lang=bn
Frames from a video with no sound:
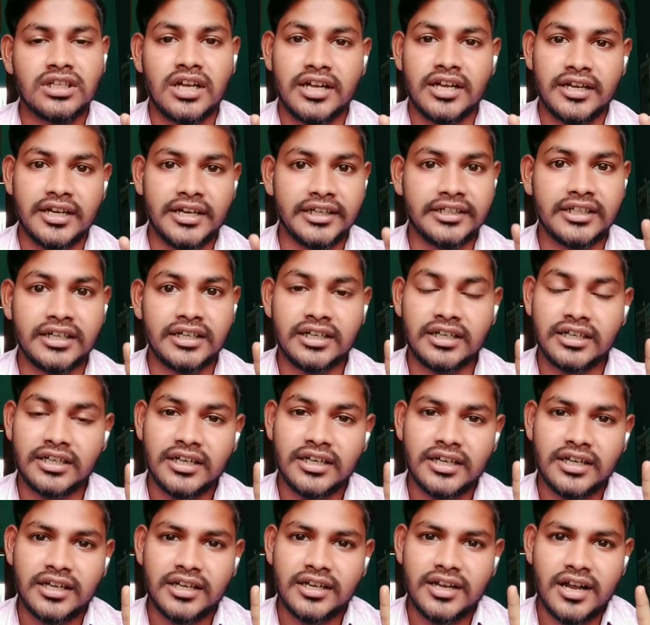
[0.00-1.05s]
এটা
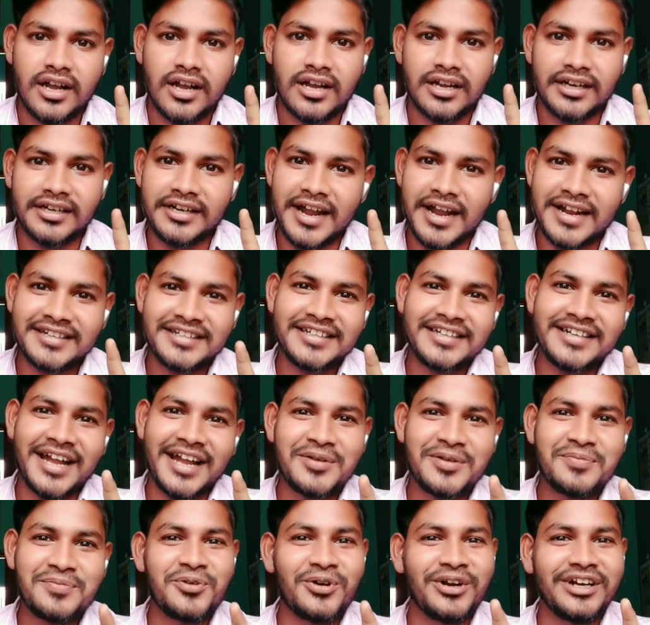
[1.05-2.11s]
নাইনটি নাইন
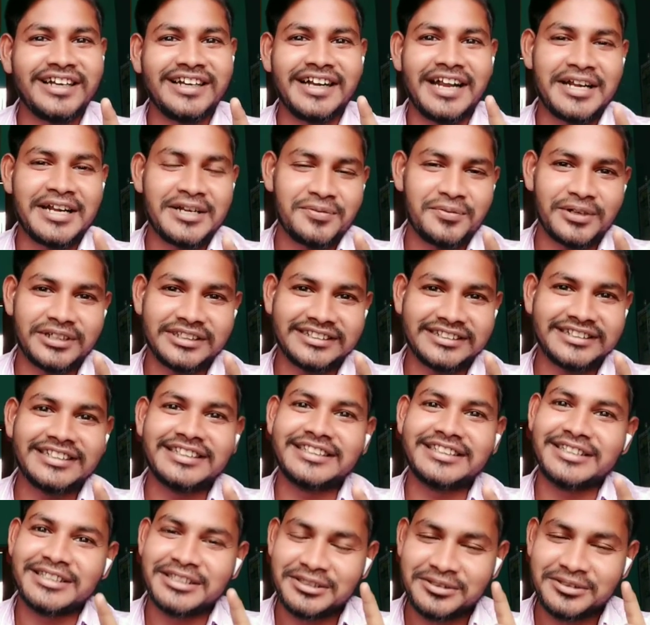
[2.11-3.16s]
পয়েন্ট নাইন পারসেন্ট
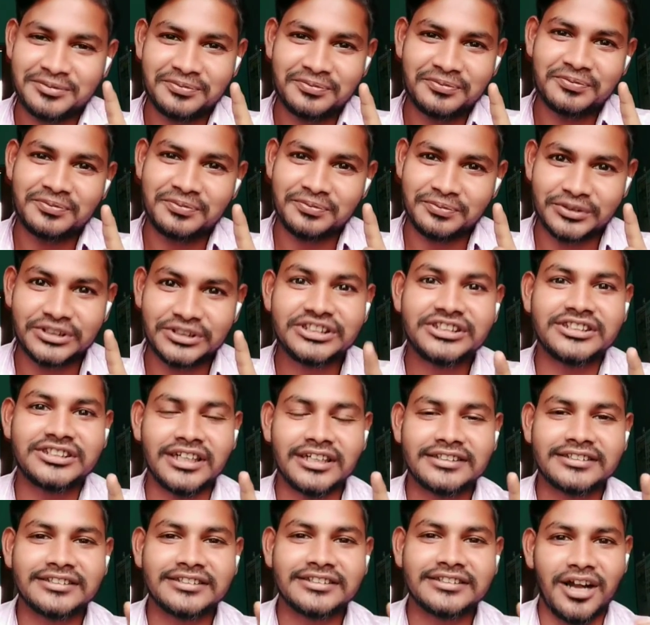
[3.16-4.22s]
বিশ্বাস
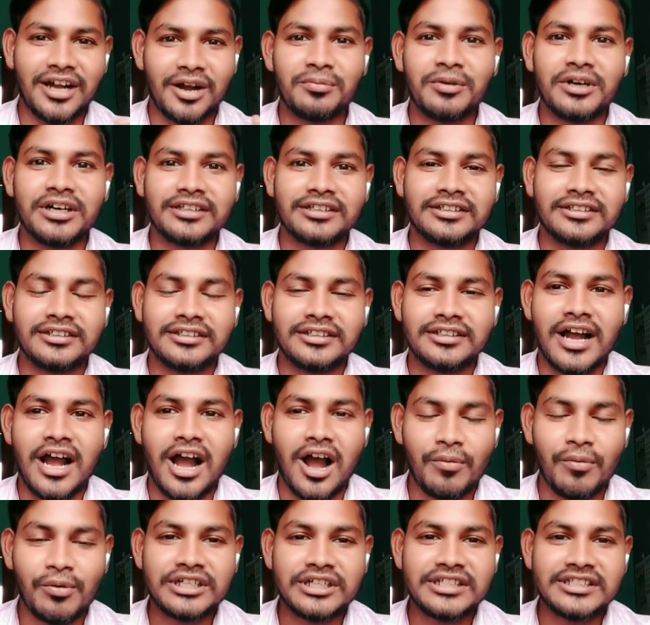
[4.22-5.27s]
আমার আমার
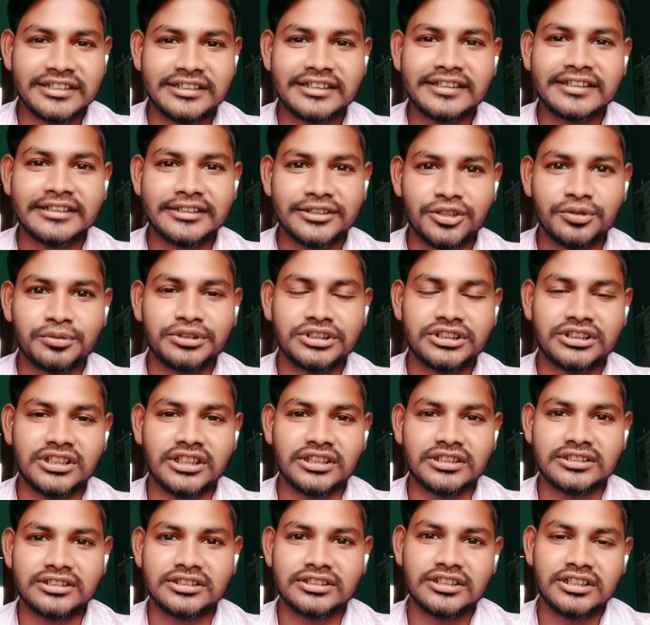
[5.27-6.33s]
নিজে থেকে দৃঢ় বিশ্বাস
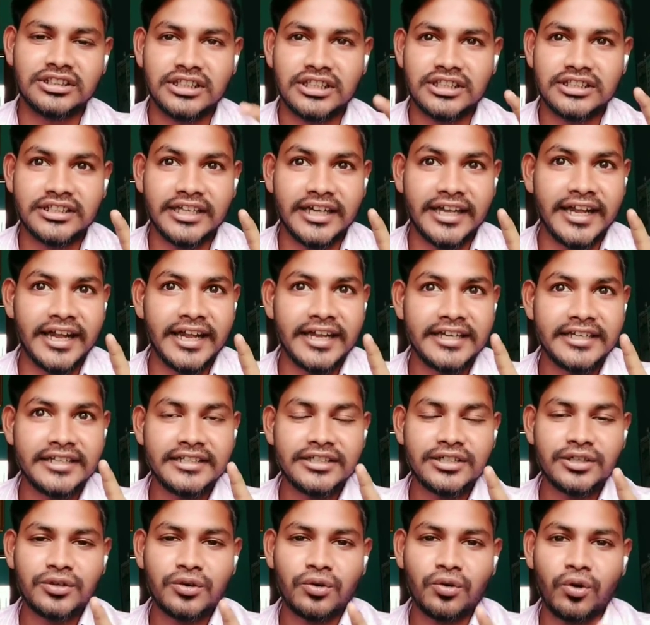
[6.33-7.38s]
যে এই
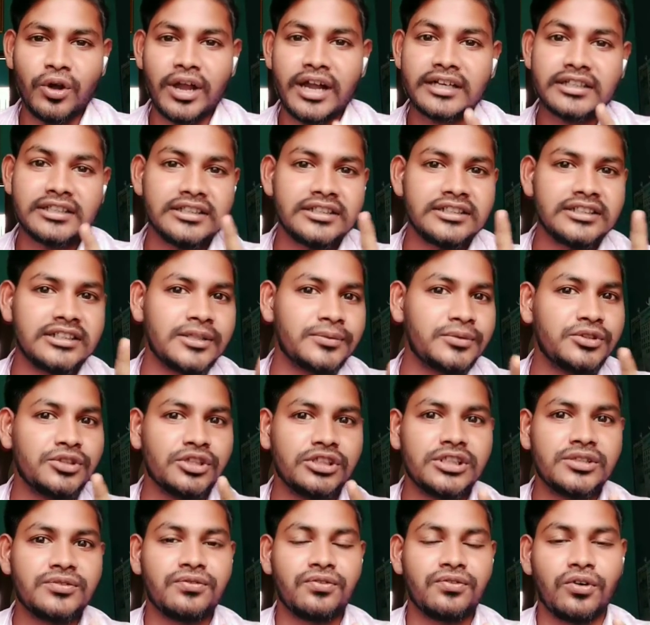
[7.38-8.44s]
কয়েকটি টিপস যদি
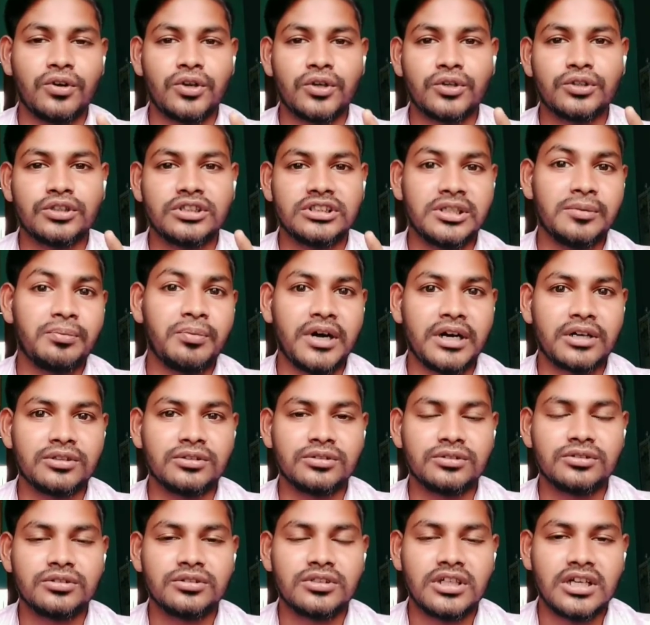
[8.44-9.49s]
ফলো করতে পারো
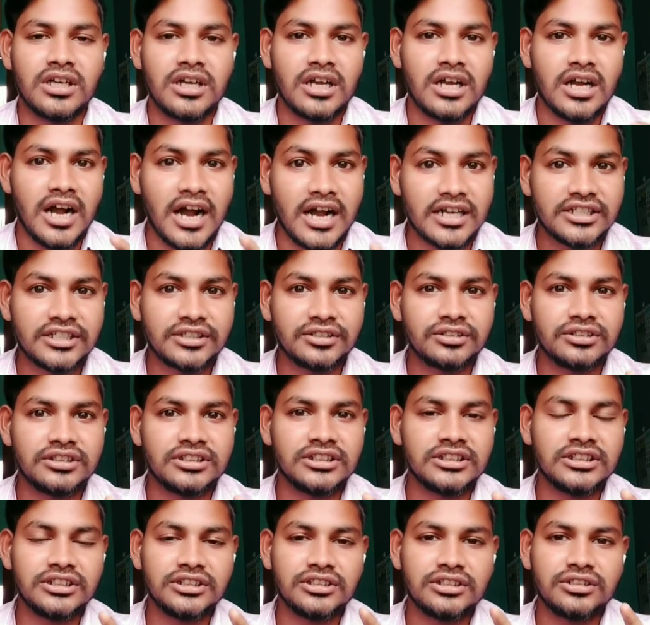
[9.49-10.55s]
আশা করছি
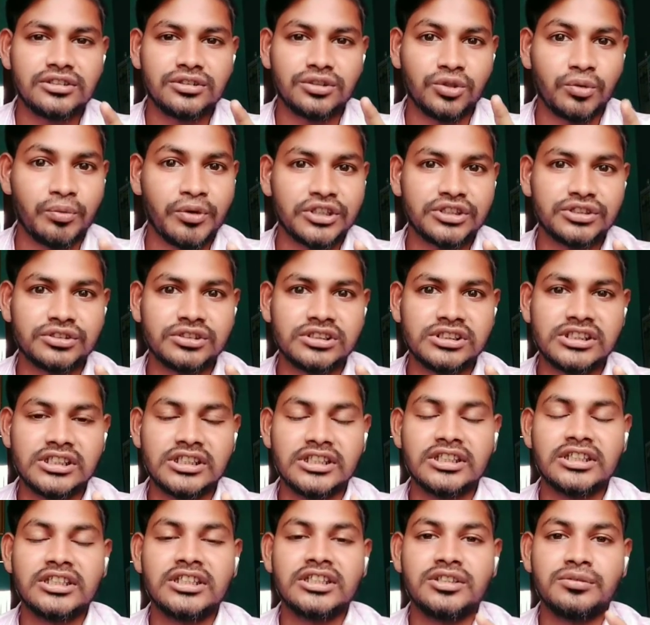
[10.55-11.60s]
তোমার শরীরে
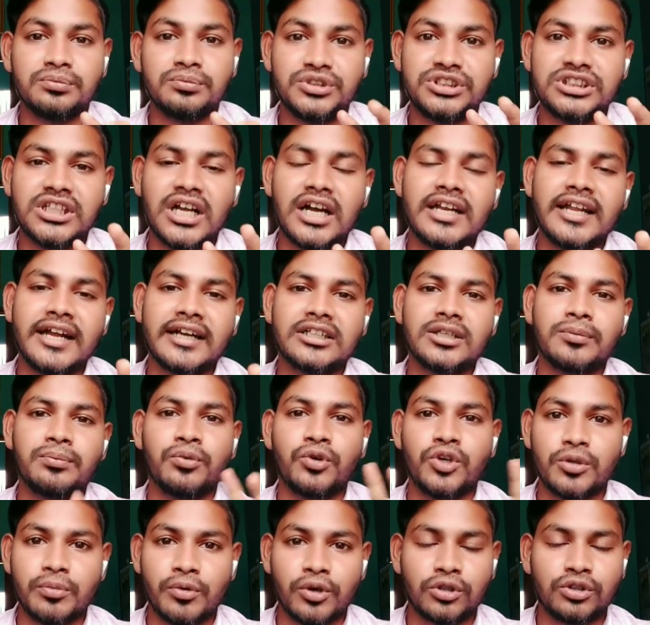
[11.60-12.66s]
বিশাল একটা
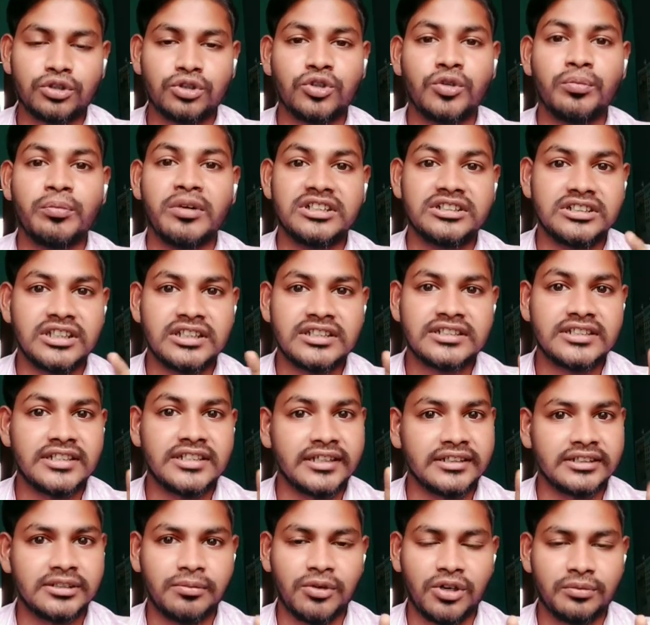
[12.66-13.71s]
পরিবর্তন বা চেঞ্জ দেখতে
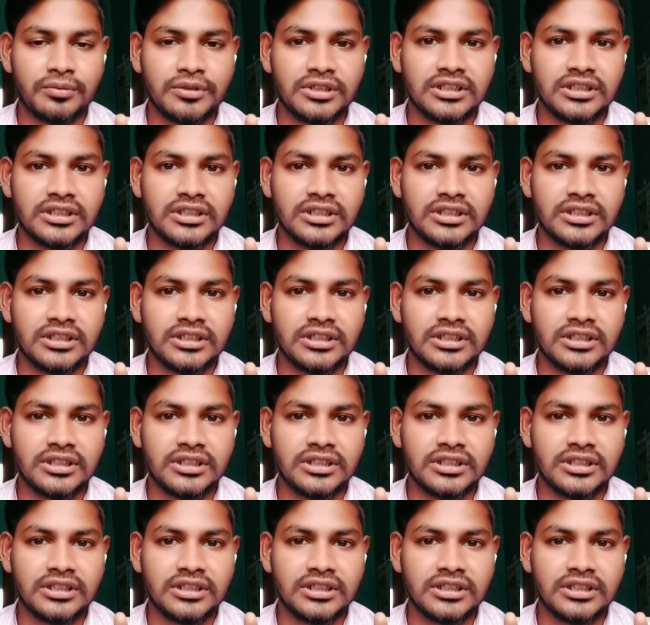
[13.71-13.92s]
পাবে